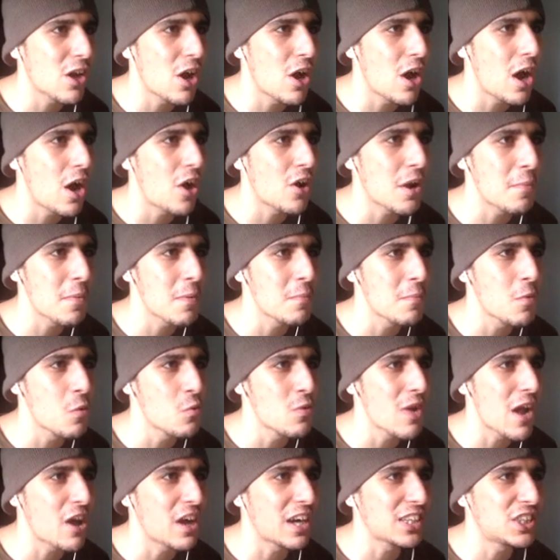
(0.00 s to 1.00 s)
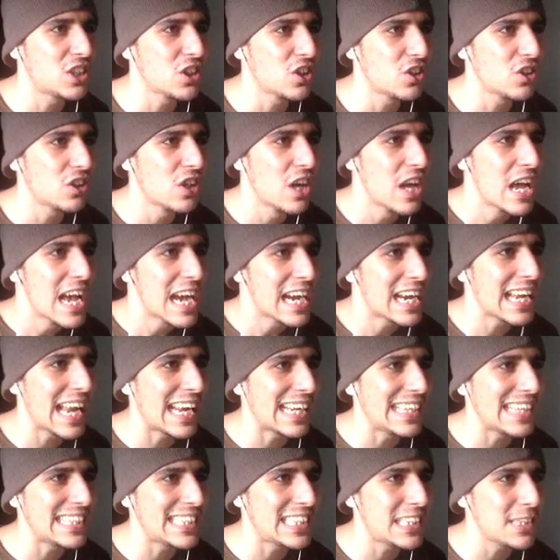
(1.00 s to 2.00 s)
ahora mismo una ocasión
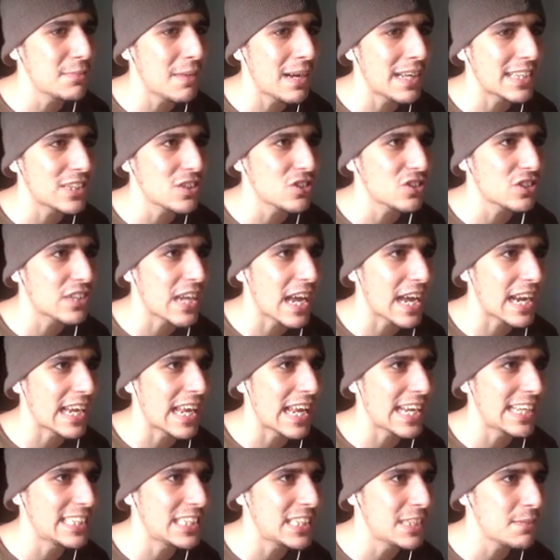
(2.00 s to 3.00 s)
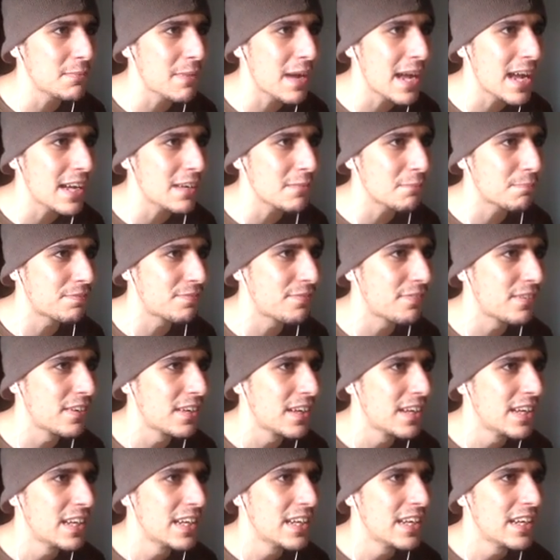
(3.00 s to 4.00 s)
clarísima, tío. O sea, clarísima.
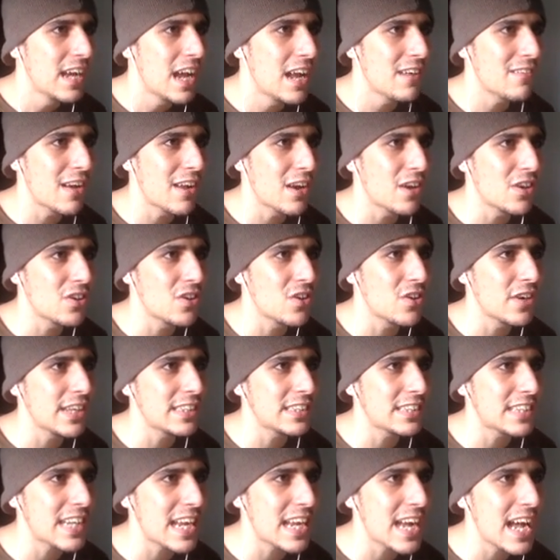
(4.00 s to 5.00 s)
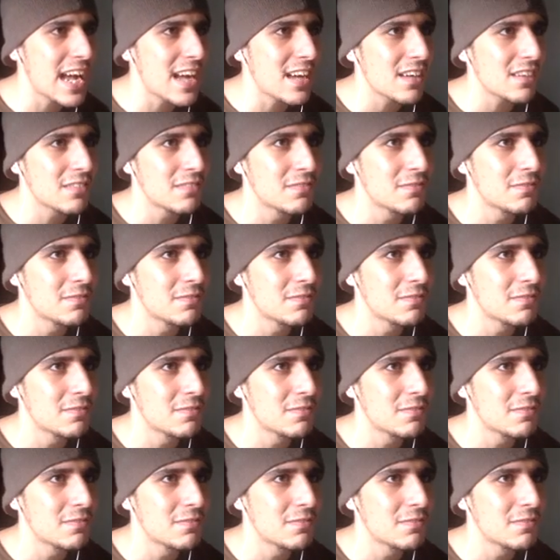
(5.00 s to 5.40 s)
El balón no entra.